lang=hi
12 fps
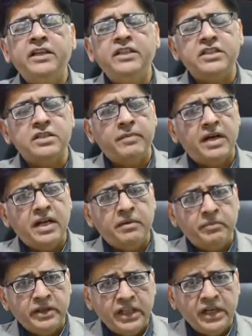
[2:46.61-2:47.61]
ये ज़माना
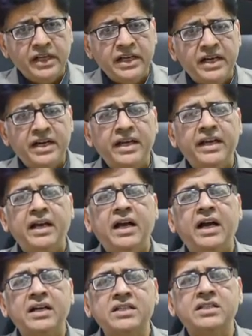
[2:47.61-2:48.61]
बदल गया है
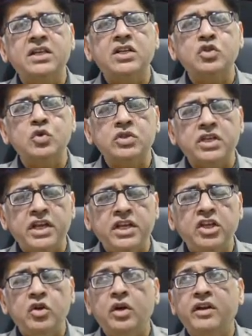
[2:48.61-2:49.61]
अक्सर जो
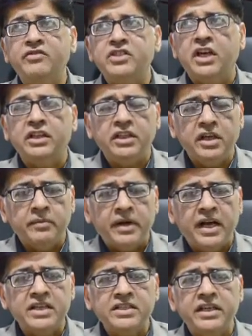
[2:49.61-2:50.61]
जहनी और नफसियाती
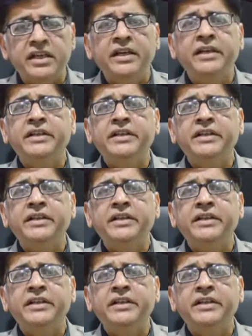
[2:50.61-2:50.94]
अमराज हैं